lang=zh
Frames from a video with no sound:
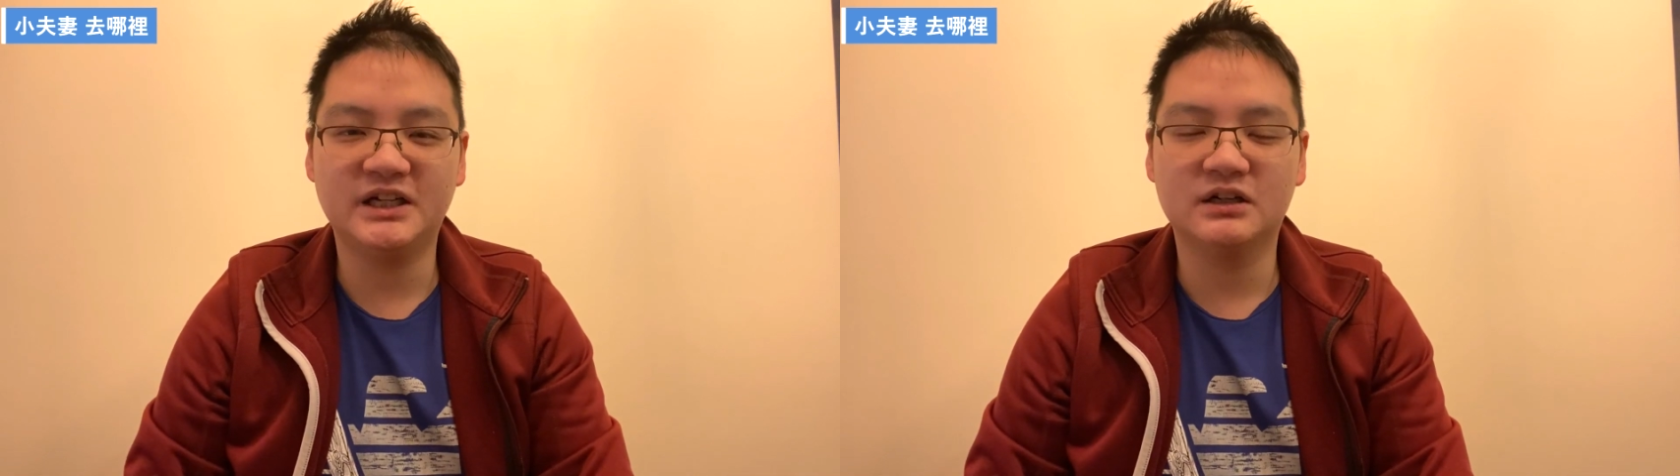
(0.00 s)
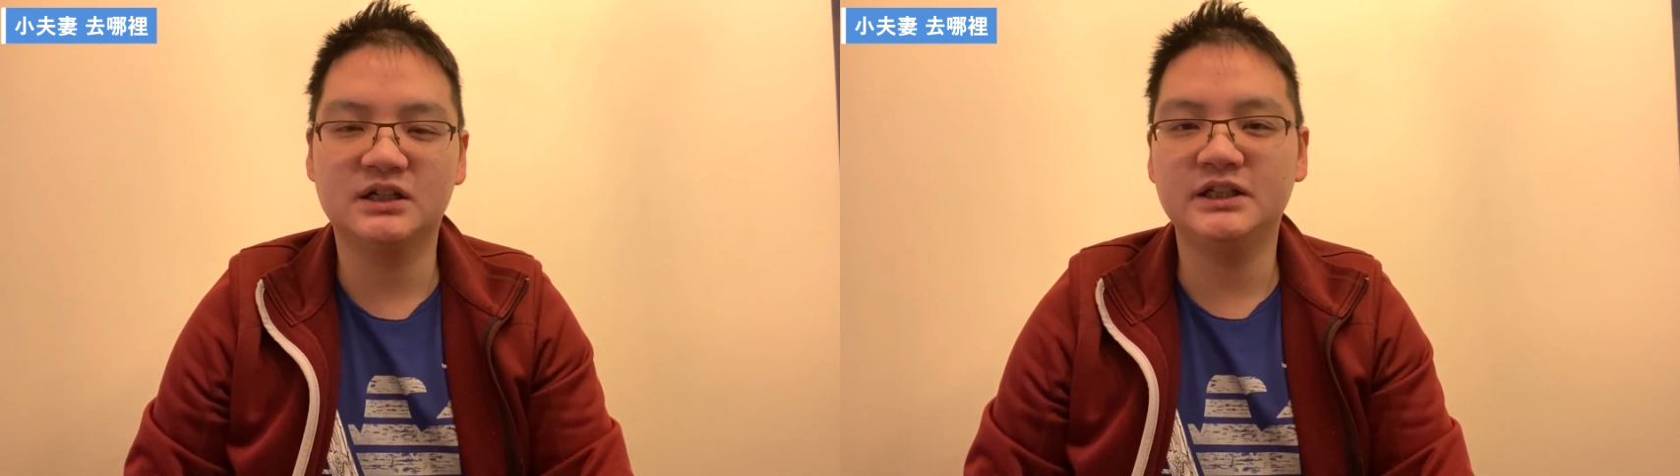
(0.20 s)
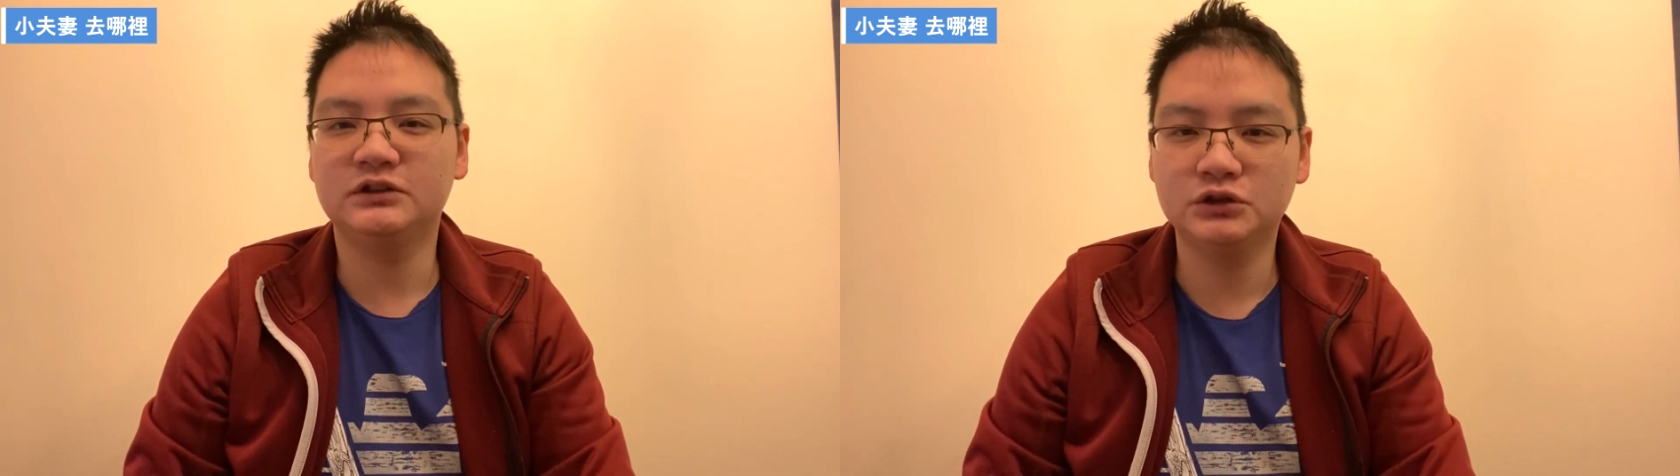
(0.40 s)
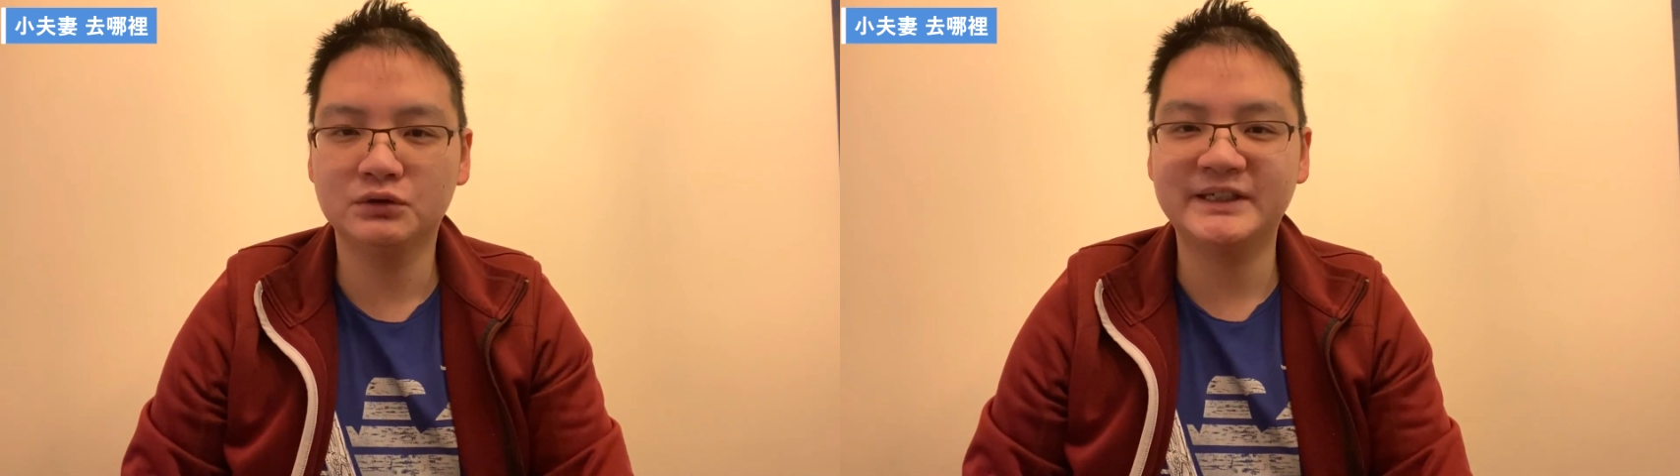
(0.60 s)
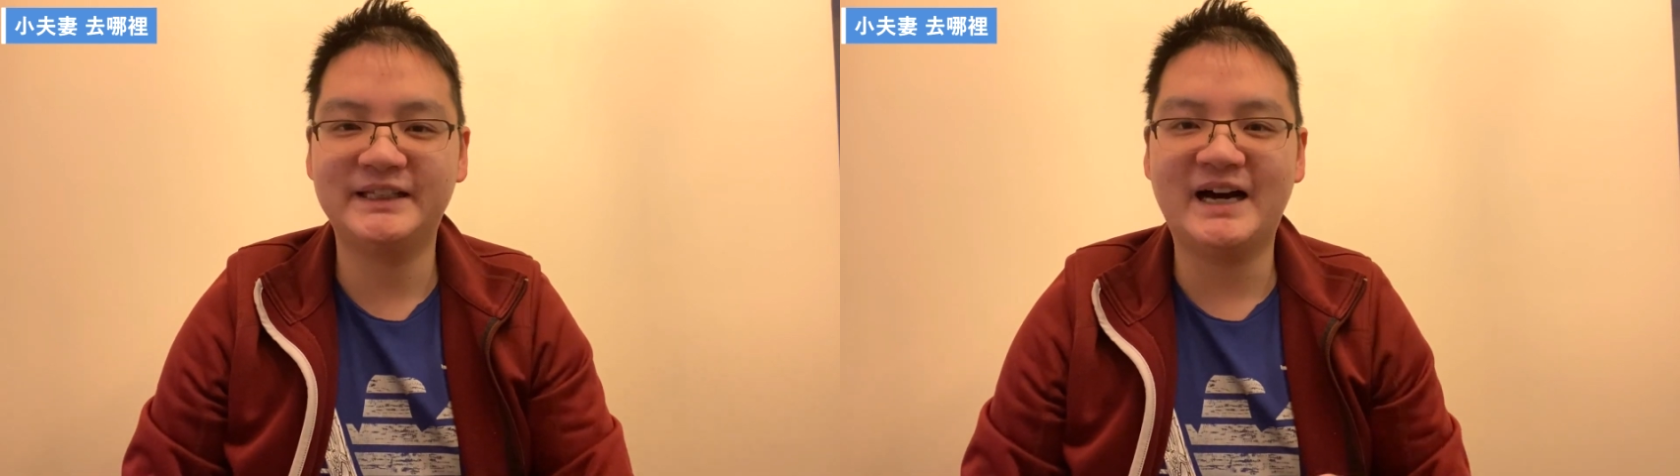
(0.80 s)
巧克力
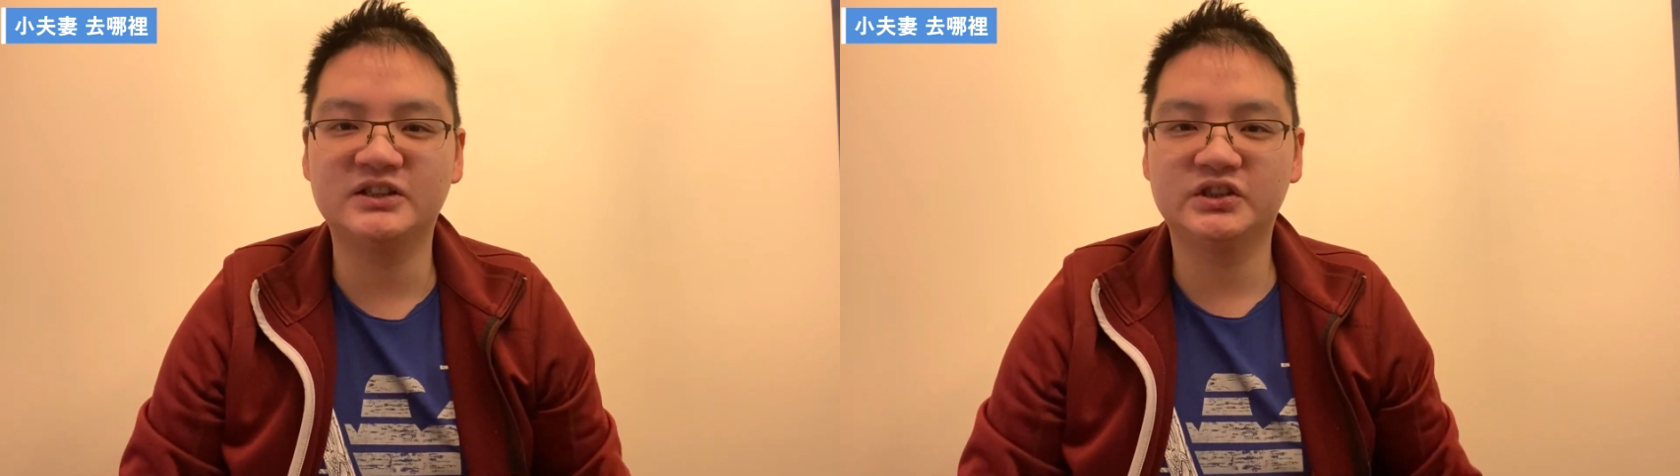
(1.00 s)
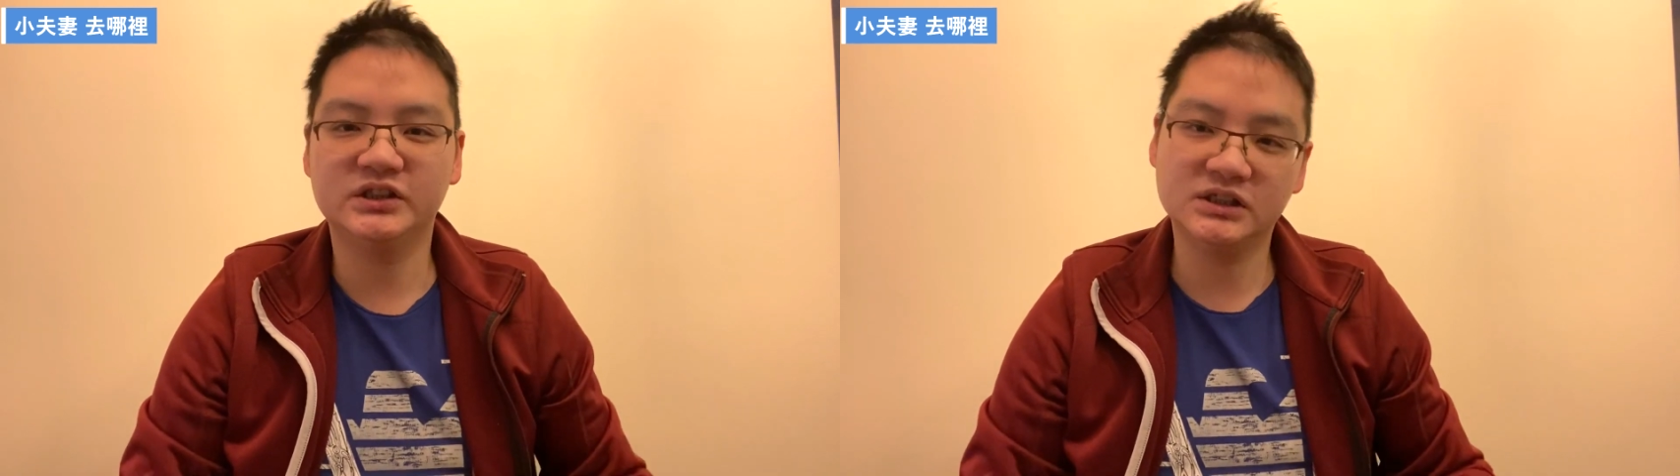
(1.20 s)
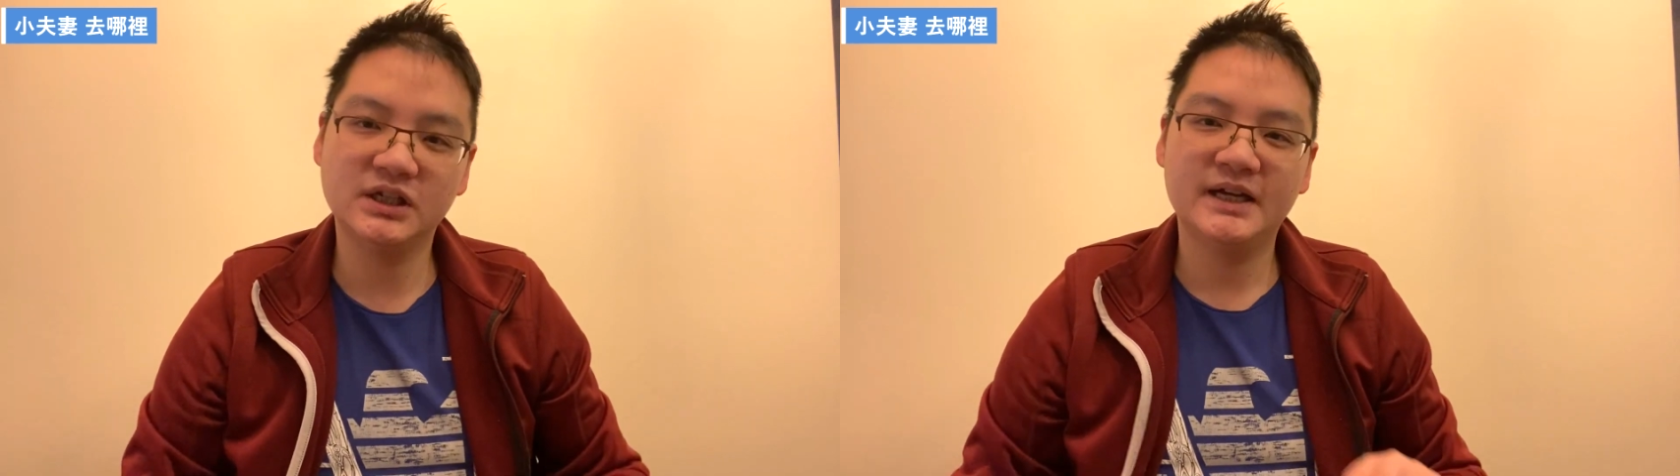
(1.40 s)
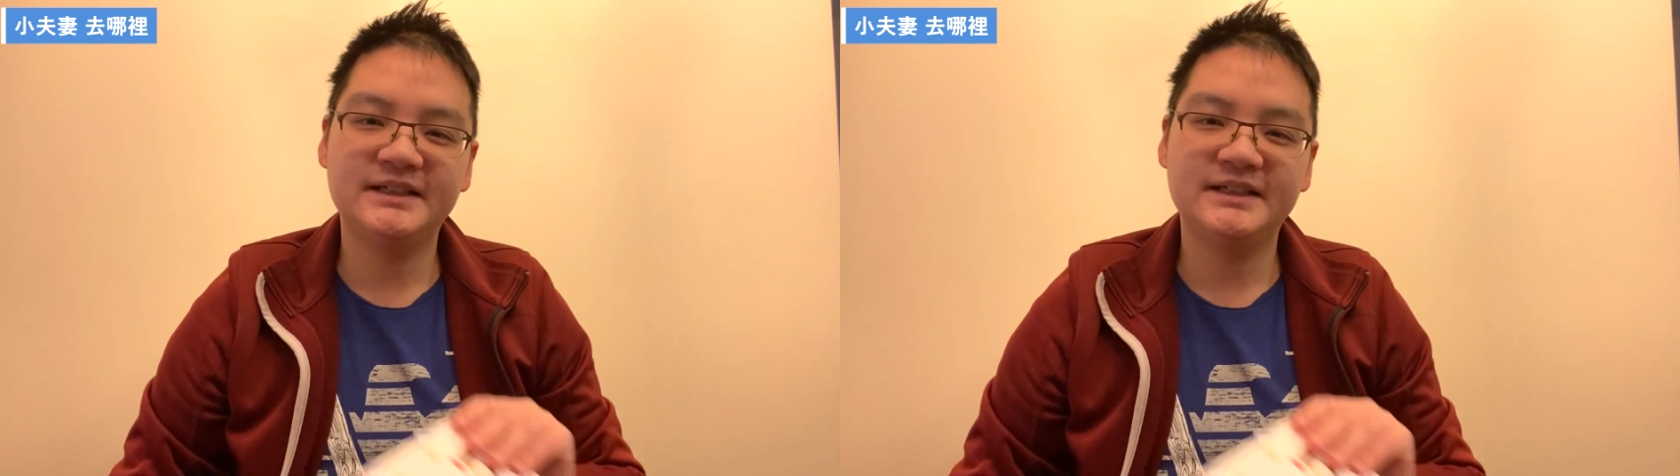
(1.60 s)
都在打折，